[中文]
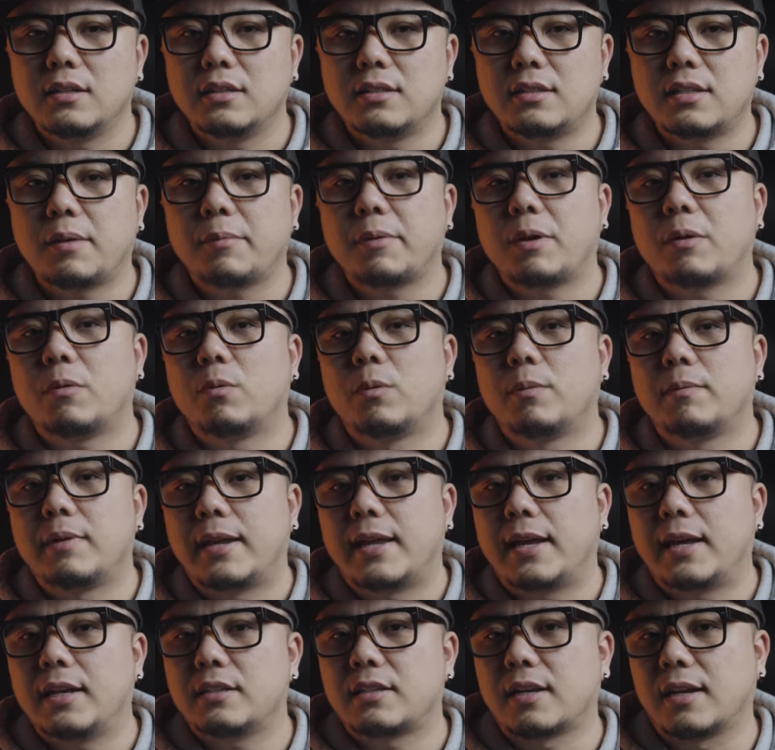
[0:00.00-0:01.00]
下面我们
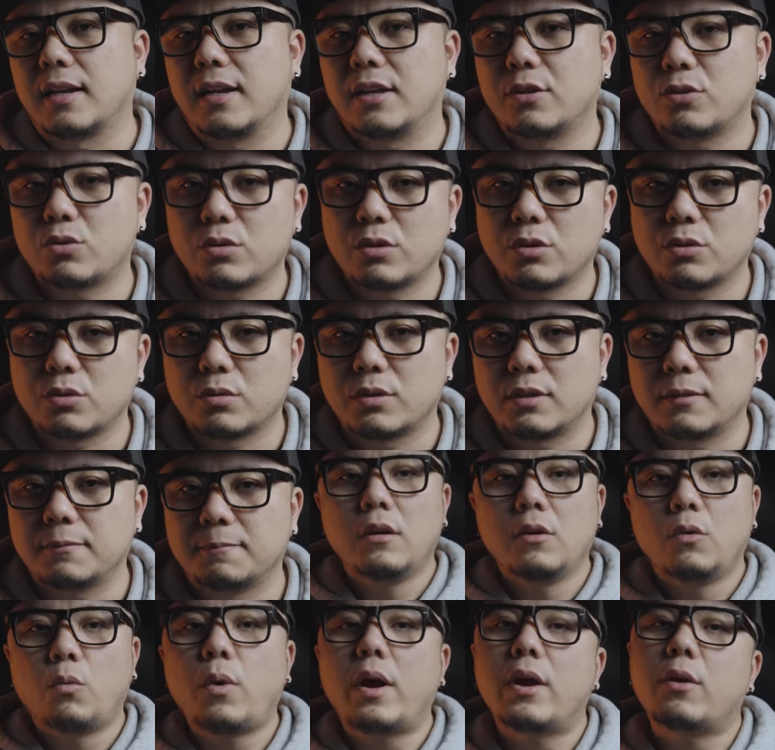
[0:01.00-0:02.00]
来展开说一说，
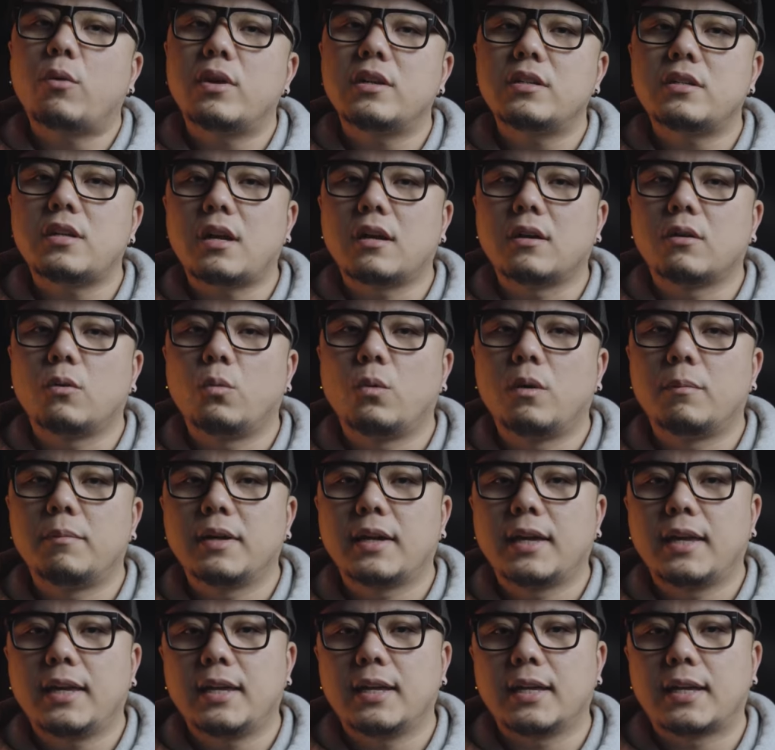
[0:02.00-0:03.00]
外观上我
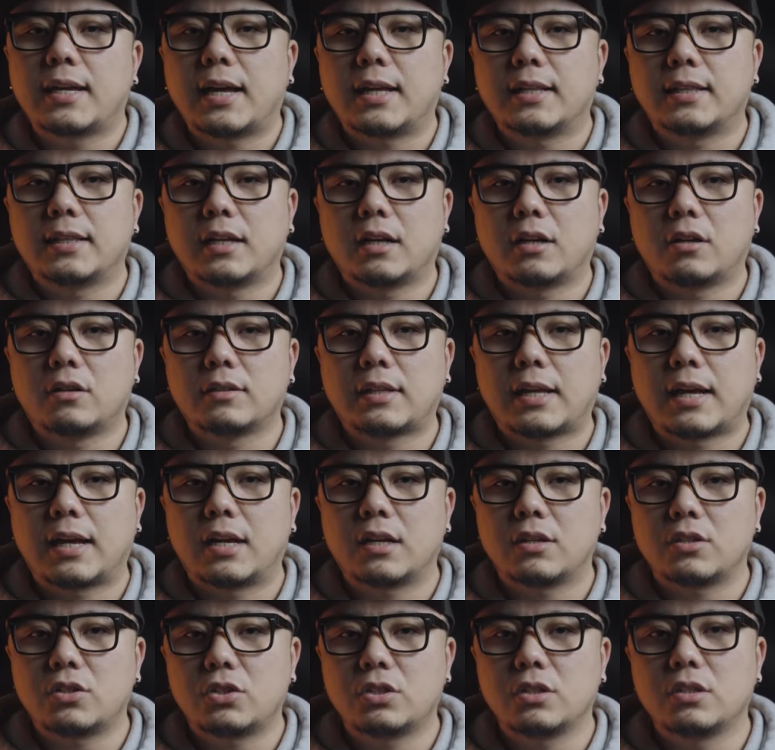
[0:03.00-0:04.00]
们可以看到，
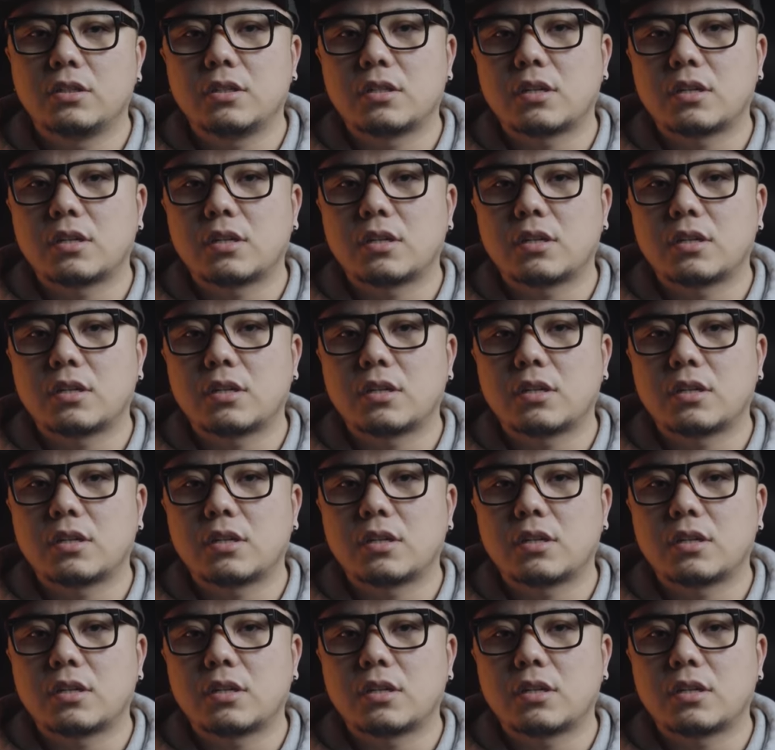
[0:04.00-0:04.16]
它设